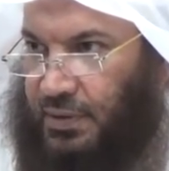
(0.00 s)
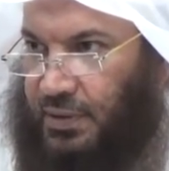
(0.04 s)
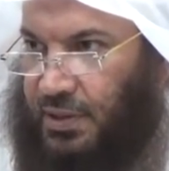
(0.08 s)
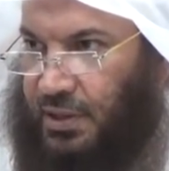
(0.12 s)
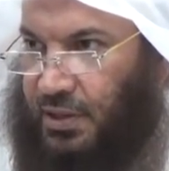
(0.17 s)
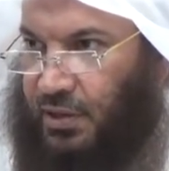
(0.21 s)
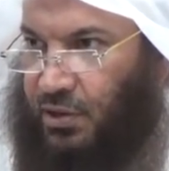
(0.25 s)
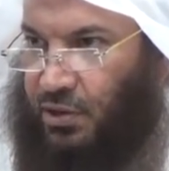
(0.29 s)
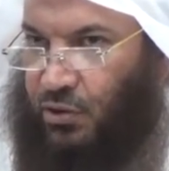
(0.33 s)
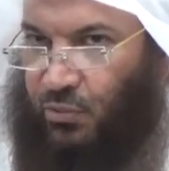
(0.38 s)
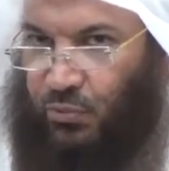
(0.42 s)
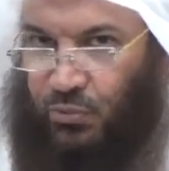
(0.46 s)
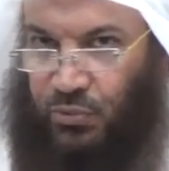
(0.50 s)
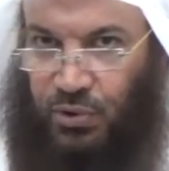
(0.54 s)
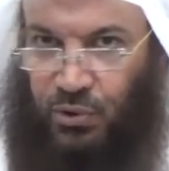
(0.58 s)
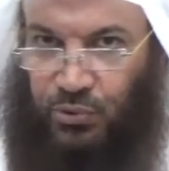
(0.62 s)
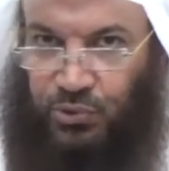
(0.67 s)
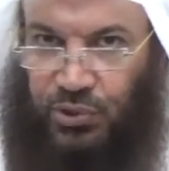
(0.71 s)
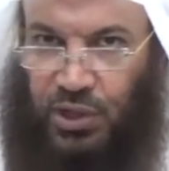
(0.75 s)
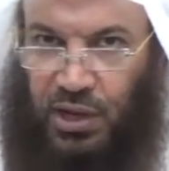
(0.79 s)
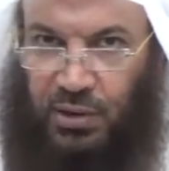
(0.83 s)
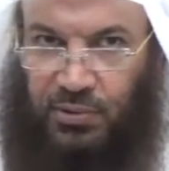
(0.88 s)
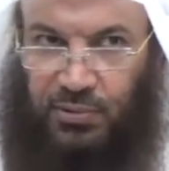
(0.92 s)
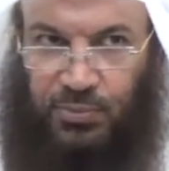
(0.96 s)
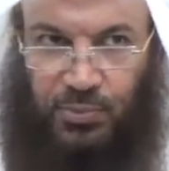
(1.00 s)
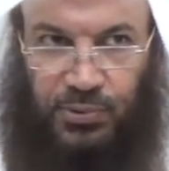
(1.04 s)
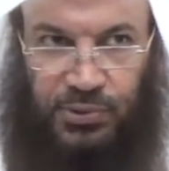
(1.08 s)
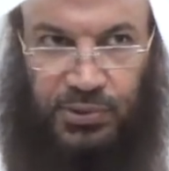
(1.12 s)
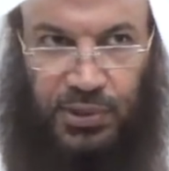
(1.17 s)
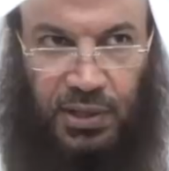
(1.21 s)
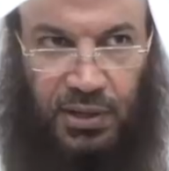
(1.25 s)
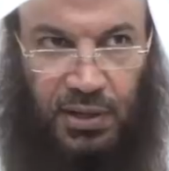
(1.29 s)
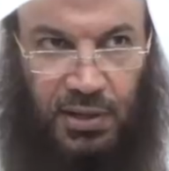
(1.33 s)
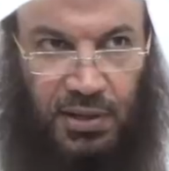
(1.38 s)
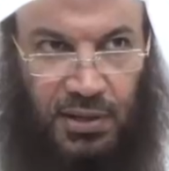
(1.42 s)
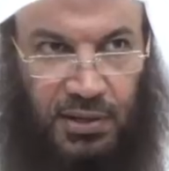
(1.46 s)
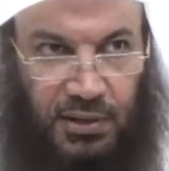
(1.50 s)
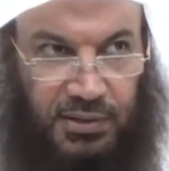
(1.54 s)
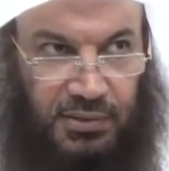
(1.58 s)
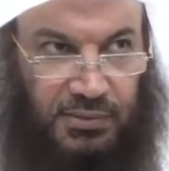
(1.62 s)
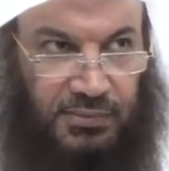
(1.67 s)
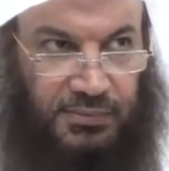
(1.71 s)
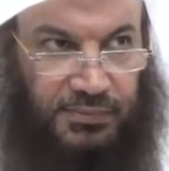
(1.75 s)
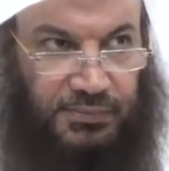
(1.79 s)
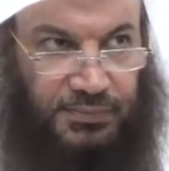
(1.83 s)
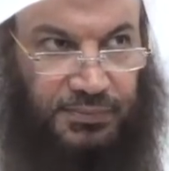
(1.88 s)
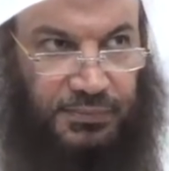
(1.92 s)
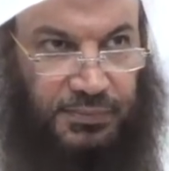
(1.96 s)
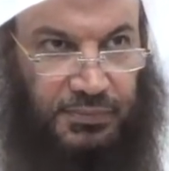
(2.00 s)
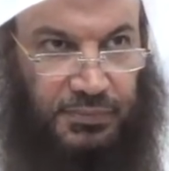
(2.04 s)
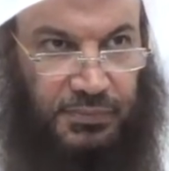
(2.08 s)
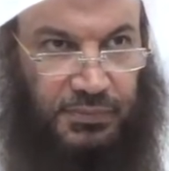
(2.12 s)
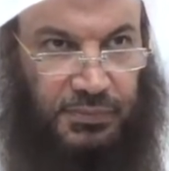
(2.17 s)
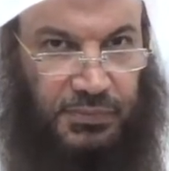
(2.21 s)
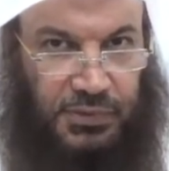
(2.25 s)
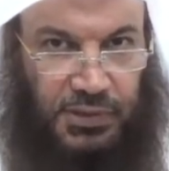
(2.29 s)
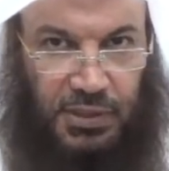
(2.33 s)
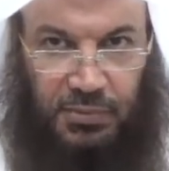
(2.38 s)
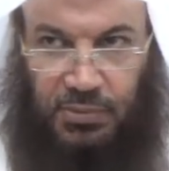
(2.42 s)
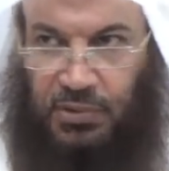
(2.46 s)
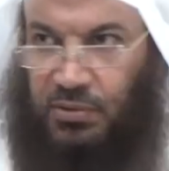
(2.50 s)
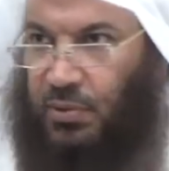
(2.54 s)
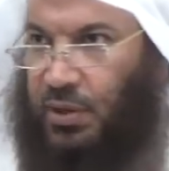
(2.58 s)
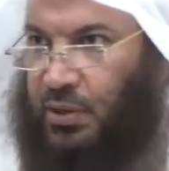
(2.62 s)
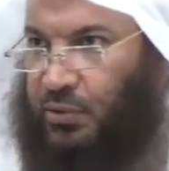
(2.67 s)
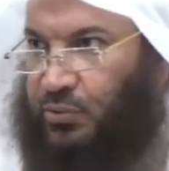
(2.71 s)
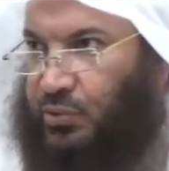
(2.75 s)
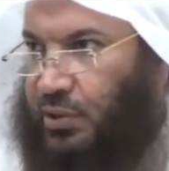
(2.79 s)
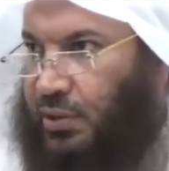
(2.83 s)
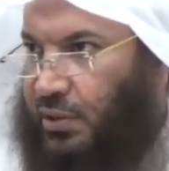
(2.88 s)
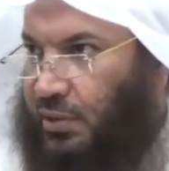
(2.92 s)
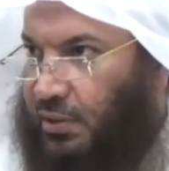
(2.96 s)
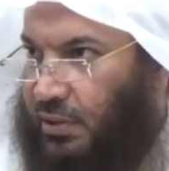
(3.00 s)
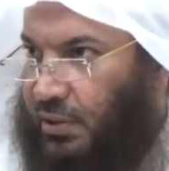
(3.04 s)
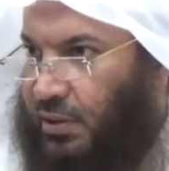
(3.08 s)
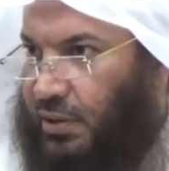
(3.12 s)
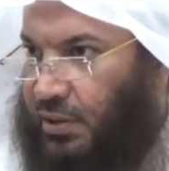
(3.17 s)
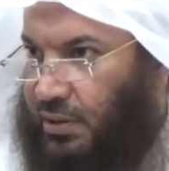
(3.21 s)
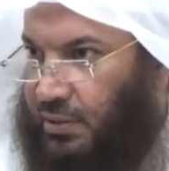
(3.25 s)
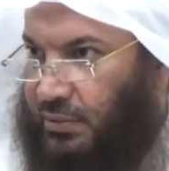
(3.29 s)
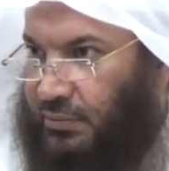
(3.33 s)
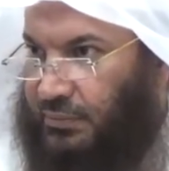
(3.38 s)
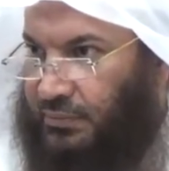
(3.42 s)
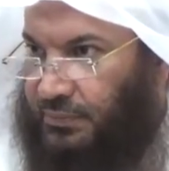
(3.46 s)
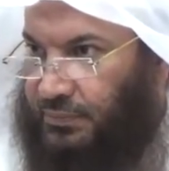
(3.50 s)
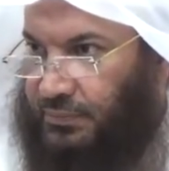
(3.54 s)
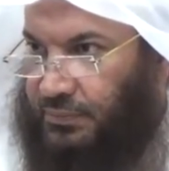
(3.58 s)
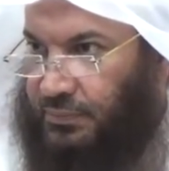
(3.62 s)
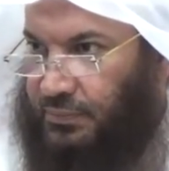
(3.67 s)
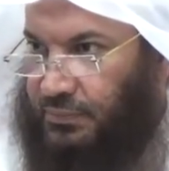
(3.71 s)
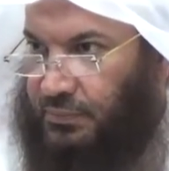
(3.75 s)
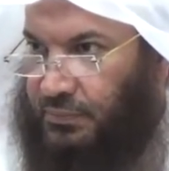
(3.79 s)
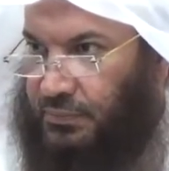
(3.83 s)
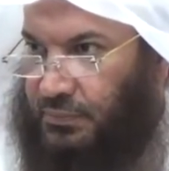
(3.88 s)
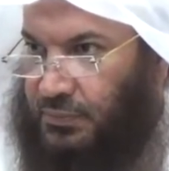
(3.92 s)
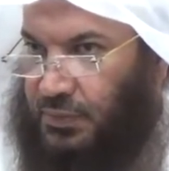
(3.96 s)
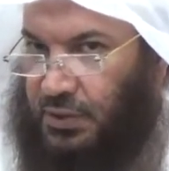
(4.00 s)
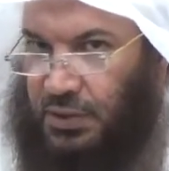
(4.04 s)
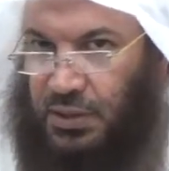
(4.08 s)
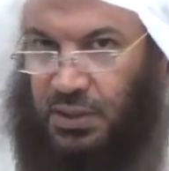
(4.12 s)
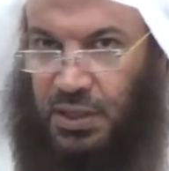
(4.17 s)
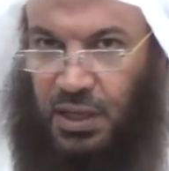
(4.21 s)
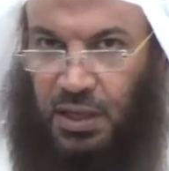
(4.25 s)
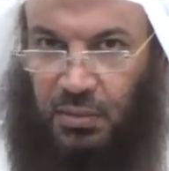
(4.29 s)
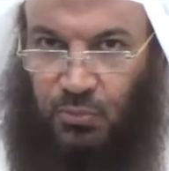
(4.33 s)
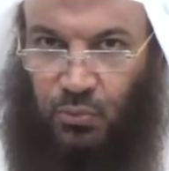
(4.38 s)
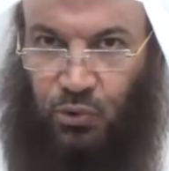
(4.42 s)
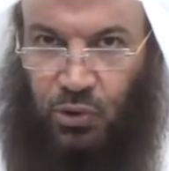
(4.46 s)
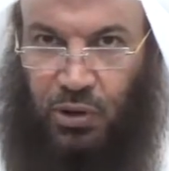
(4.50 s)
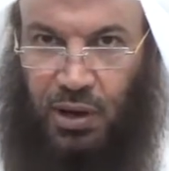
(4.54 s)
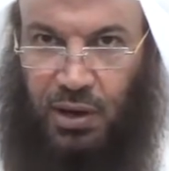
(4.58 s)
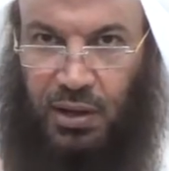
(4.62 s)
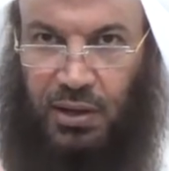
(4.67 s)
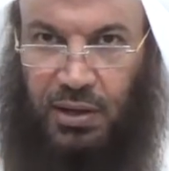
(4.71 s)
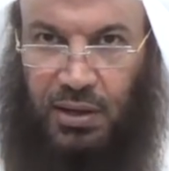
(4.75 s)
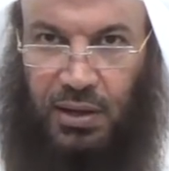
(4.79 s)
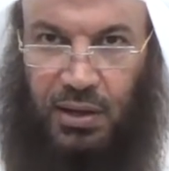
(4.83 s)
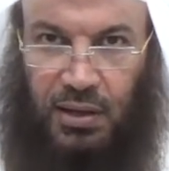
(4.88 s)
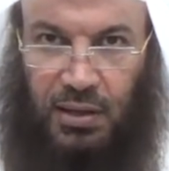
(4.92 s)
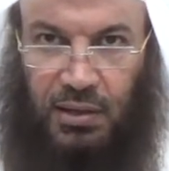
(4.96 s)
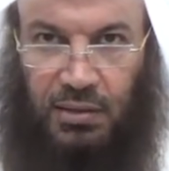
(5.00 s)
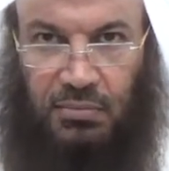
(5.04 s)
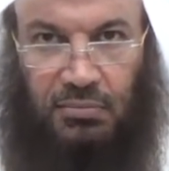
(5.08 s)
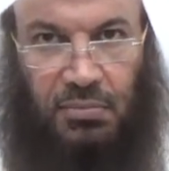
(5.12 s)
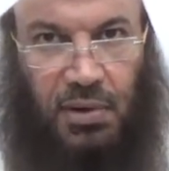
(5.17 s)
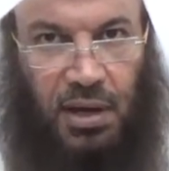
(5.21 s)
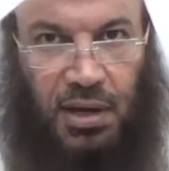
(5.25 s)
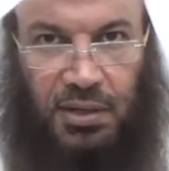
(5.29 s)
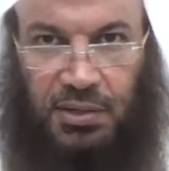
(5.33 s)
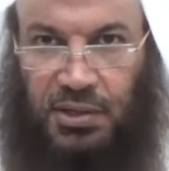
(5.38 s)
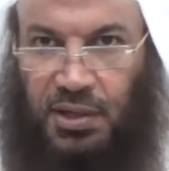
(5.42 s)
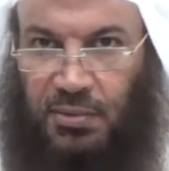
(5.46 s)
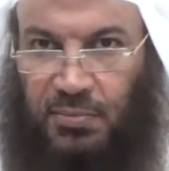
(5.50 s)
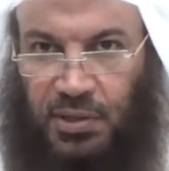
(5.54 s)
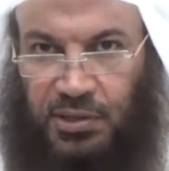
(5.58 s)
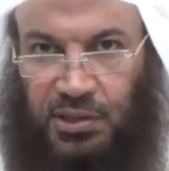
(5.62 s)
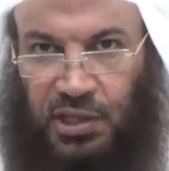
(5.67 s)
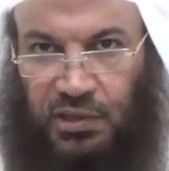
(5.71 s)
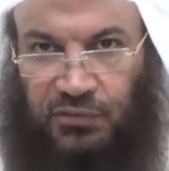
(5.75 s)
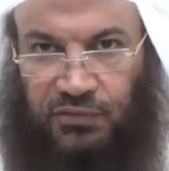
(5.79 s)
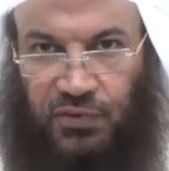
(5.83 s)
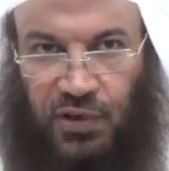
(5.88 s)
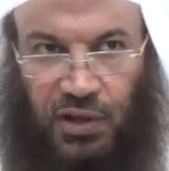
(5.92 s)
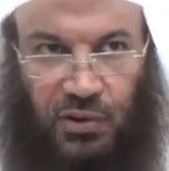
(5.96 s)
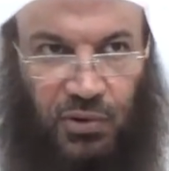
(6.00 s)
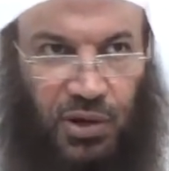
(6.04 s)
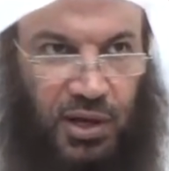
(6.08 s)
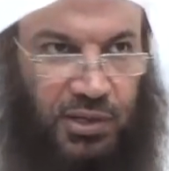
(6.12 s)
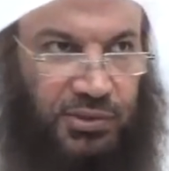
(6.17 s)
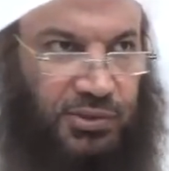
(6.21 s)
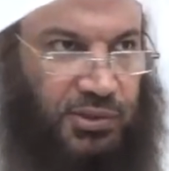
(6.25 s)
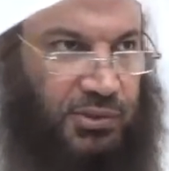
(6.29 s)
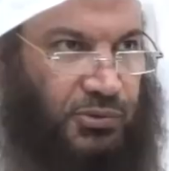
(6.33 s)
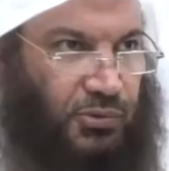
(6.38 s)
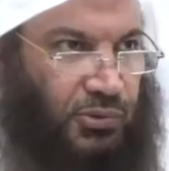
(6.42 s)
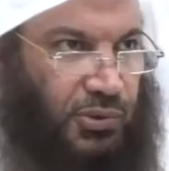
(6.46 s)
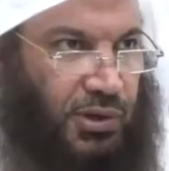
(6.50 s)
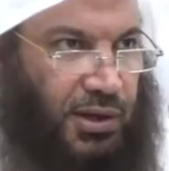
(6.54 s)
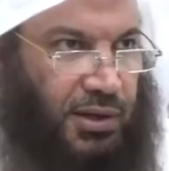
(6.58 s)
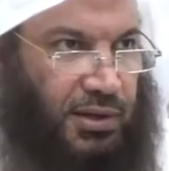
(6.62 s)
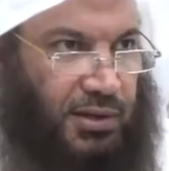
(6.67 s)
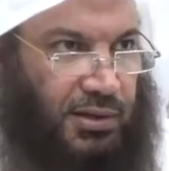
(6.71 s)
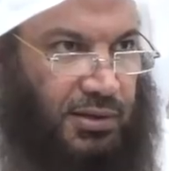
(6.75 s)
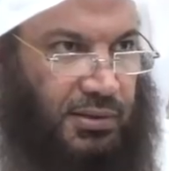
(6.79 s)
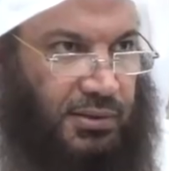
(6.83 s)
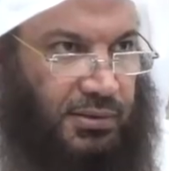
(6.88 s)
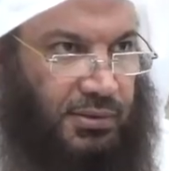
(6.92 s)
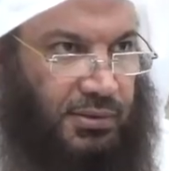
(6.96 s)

إن لو لو طالبت بالطلاق يمكن ما يطلقها المخالعة ما عندها ما تدفع له حتى تخالع